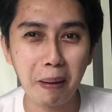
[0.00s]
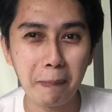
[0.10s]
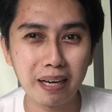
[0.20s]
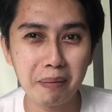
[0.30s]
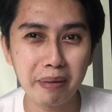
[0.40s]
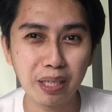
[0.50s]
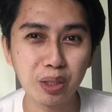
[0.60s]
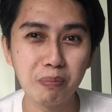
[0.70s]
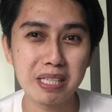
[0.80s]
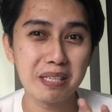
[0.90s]
pa para
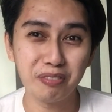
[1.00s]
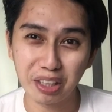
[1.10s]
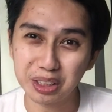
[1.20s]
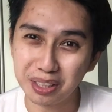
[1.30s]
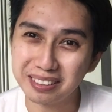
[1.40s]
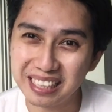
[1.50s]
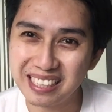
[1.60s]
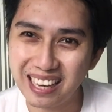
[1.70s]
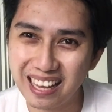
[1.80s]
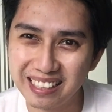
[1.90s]
medyo mas fresh ang
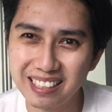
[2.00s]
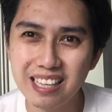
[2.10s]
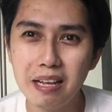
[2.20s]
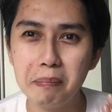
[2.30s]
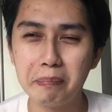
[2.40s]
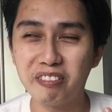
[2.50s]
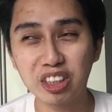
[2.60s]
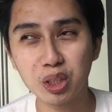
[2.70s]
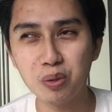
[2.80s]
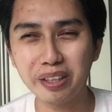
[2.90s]
tingnan,
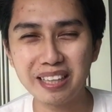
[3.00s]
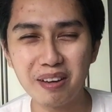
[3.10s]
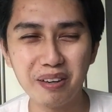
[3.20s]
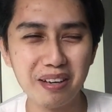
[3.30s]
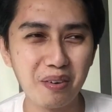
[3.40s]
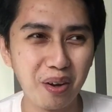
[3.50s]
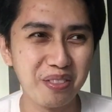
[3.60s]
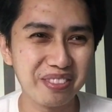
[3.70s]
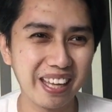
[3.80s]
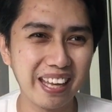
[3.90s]
fresh looking ako ng
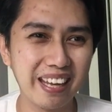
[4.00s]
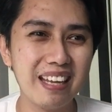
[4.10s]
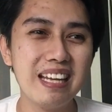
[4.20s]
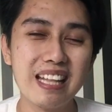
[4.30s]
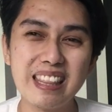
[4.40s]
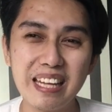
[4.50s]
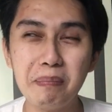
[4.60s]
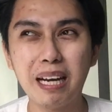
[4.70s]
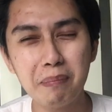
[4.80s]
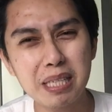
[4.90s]
konti. Then,
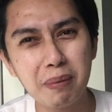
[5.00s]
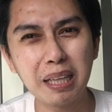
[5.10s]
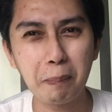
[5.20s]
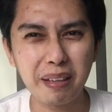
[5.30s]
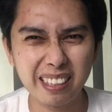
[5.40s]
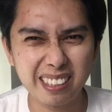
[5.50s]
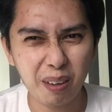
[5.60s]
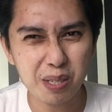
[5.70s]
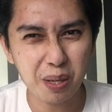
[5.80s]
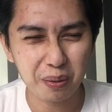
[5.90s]
para mas makatipid na yun
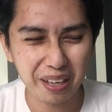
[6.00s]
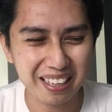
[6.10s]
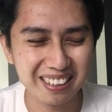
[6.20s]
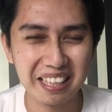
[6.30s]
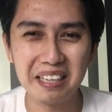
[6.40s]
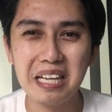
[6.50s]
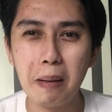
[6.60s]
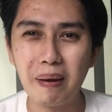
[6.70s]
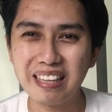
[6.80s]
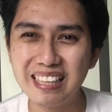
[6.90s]
ako sa kuryente.
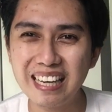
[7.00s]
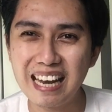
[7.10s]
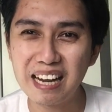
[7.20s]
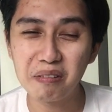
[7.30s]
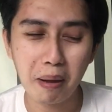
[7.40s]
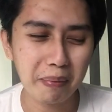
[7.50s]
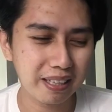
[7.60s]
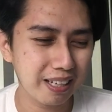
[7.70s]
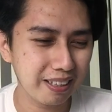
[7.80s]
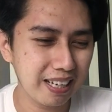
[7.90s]
Para hindi na kailangan gumamit
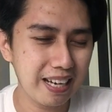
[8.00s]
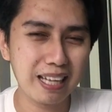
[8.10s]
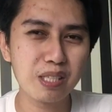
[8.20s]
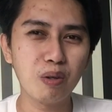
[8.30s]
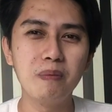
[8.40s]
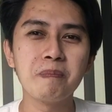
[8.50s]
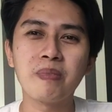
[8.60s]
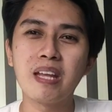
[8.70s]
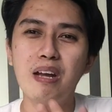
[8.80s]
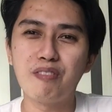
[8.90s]
ng ring light. So,
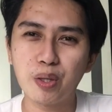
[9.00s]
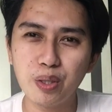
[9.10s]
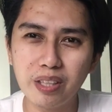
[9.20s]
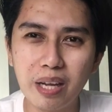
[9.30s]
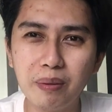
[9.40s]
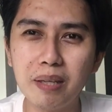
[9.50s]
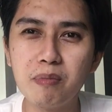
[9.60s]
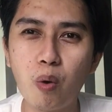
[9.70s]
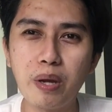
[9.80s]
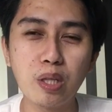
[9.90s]
for the day, what I'm
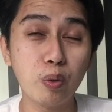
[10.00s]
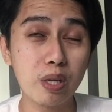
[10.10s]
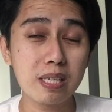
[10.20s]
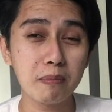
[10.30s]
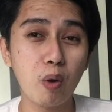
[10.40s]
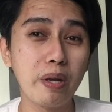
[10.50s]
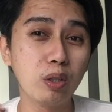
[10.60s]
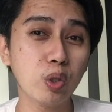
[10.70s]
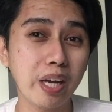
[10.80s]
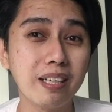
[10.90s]
going to do is I'm going
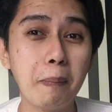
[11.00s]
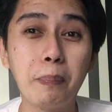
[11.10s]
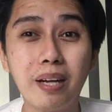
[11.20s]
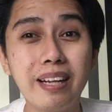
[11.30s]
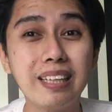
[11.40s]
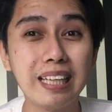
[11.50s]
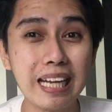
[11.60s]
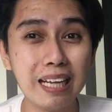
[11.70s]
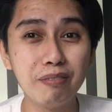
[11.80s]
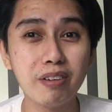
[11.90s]
to share the product that I
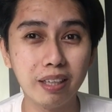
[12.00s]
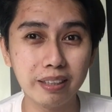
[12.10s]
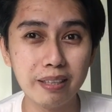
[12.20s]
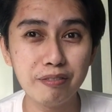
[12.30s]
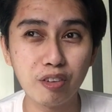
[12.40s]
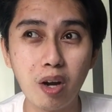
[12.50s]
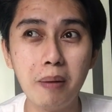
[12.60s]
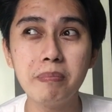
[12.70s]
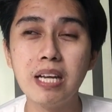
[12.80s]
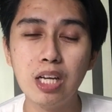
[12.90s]
have gotten
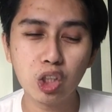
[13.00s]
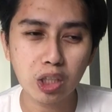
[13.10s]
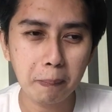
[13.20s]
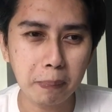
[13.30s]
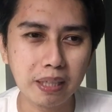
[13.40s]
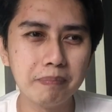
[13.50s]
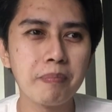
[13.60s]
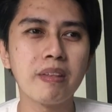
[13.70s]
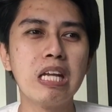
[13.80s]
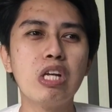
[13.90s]
from Shopee.
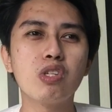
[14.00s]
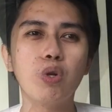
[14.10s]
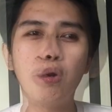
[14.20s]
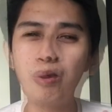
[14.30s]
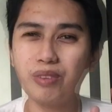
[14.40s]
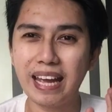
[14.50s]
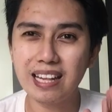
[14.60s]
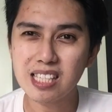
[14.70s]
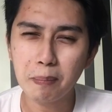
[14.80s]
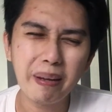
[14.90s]
So, so
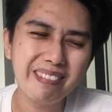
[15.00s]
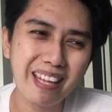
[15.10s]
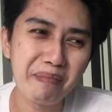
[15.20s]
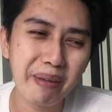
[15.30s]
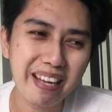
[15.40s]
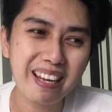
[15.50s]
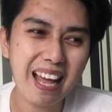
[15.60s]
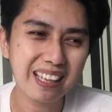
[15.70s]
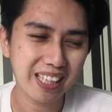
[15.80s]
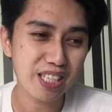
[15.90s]
dahil sa pandemic,
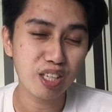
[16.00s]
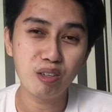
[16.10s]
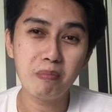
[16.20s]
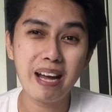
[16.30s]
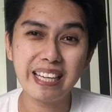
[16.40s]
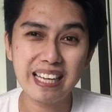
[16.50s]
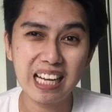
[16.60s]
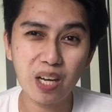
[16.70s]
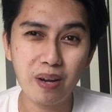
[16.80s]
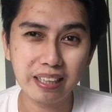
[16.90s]
lahat kasi ng mga
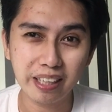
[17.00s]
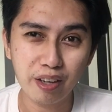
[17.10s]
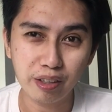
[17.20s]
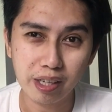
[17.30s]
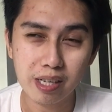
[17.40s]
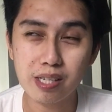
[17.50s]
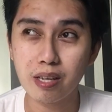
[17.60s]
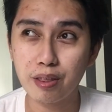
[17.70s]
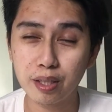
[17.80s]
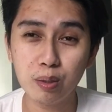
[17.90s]
ginagawa natin ngayon
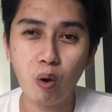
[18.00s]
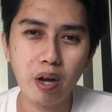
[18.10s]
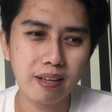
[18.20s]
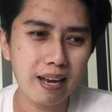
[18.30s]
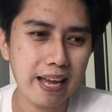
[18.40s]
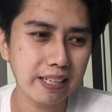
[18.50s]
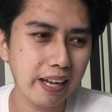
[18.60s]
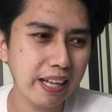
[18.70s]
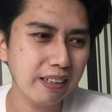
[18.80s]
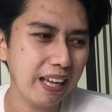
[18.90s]
is through
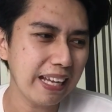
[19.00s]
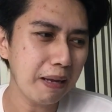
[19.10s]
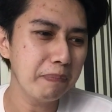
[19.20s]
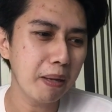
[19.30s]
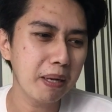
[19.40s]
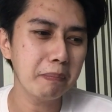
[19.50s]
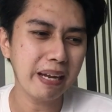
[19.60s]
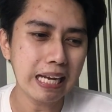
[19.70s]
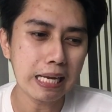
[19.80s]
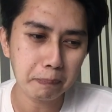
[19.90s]
online. And I have naman
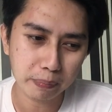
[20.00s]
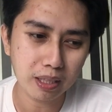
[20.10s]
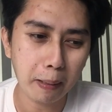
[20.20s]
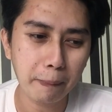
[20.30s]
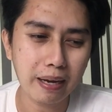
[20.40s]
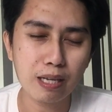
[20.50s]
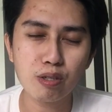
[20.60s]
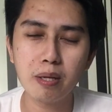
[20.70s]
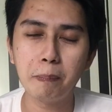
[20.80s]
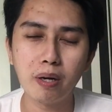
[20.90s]
my laptop,
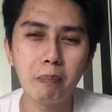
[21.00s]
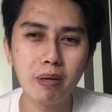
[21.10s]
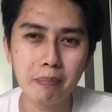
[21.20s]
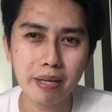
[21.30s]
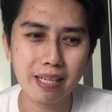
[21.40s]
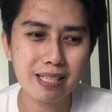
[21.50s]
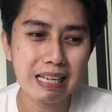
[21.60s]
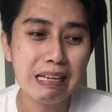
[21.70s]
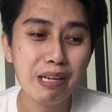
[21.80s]
kaso the problem is,